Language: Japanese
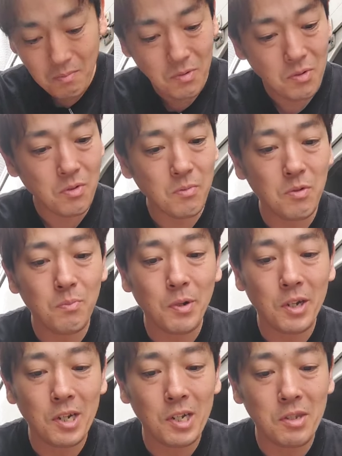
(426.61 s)
この分
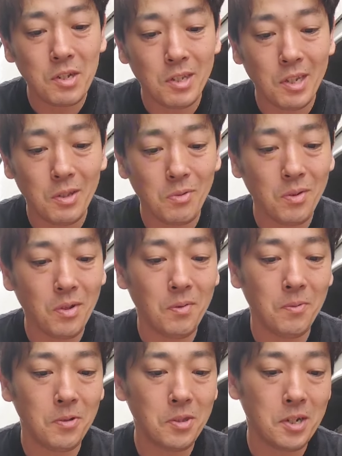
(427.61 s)
配のやつが出てるとは
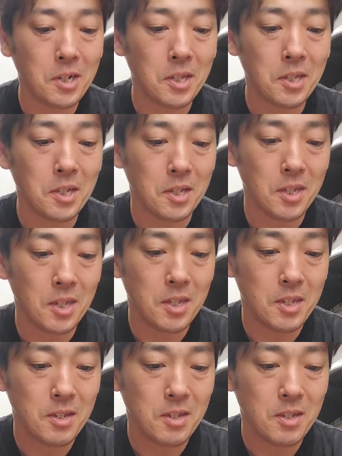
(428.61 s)
思ってなかったんで、